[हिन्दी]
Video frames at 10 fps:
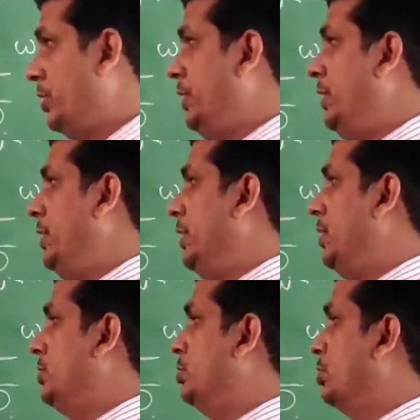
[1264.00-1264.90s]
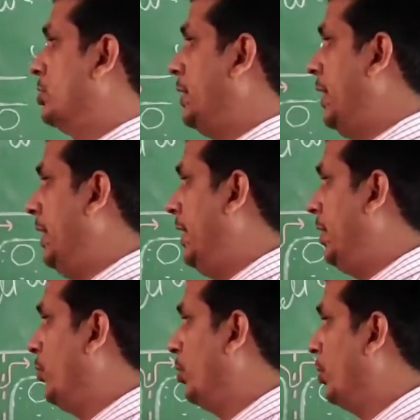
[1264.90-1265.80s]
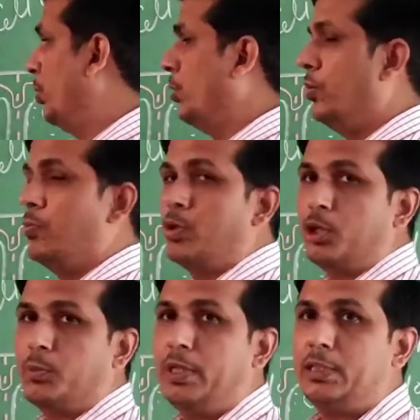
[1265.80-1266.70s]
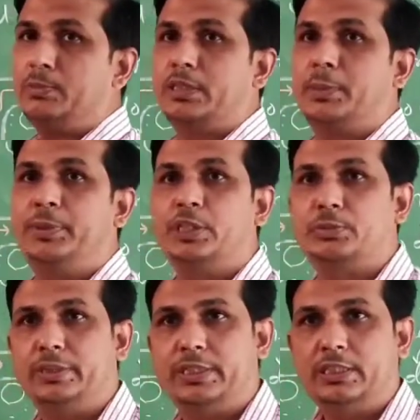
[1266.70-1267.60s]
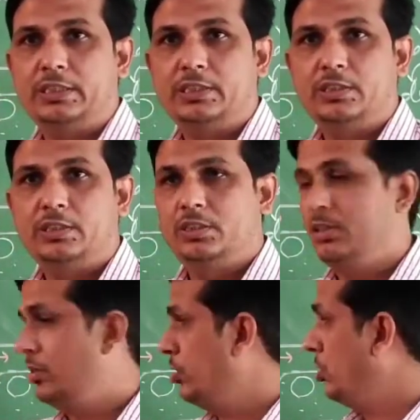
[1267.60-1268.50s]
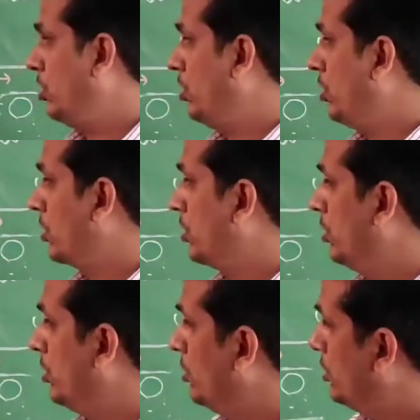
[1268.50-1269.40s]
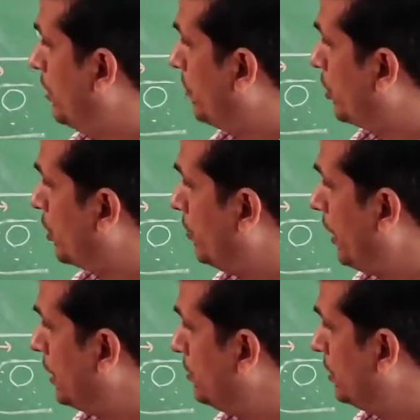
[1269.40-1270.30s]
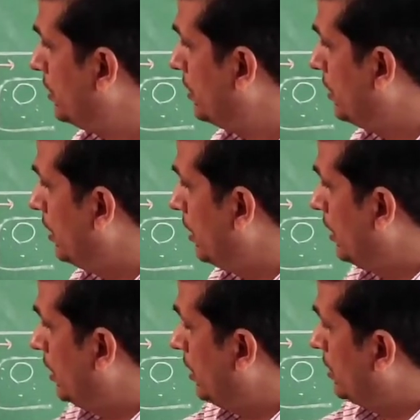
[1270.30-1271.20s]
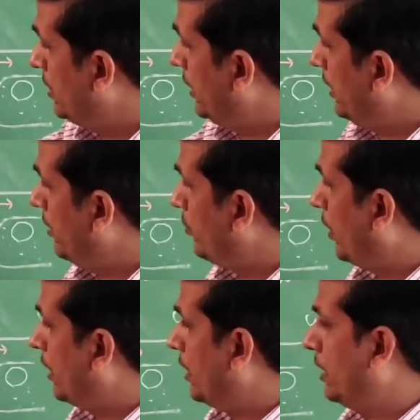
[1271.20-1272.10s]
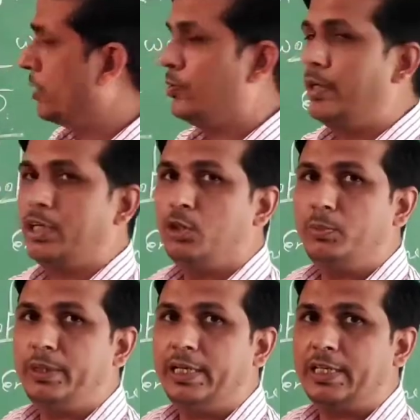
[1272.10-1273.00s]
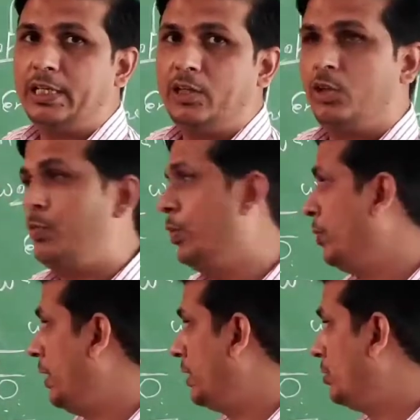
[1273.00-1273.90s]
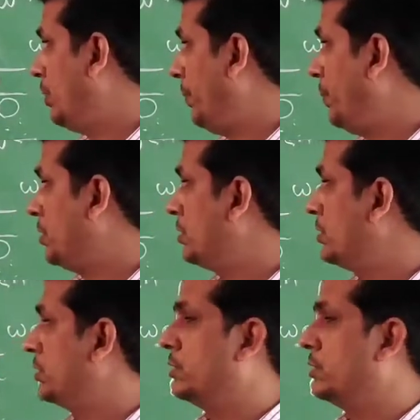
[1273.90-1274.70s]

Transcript: क्योंकि जो सेल है वो प्रोटोप्लाज्म के बीच में है और जब प्रोटोप्लाज्म से वाटर वैक्यूल में आएगा और फिर वापस